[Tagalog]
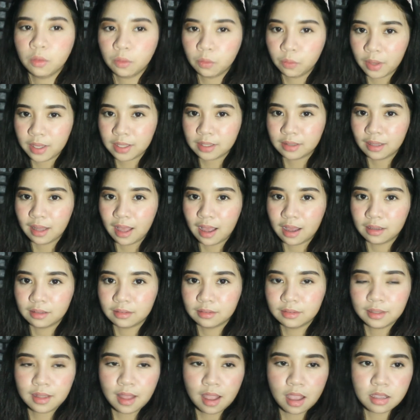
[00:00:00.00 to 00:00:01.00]
Wait lang,
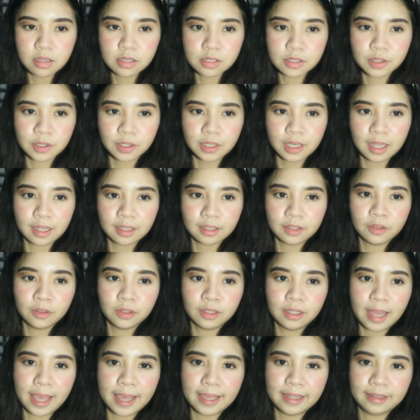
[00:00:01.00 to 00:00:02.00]
inayos ko lang
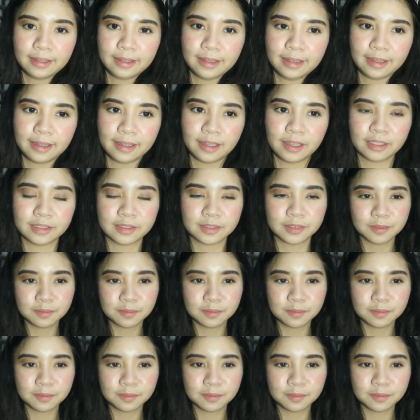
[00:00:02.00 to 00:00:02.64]
yung lighting.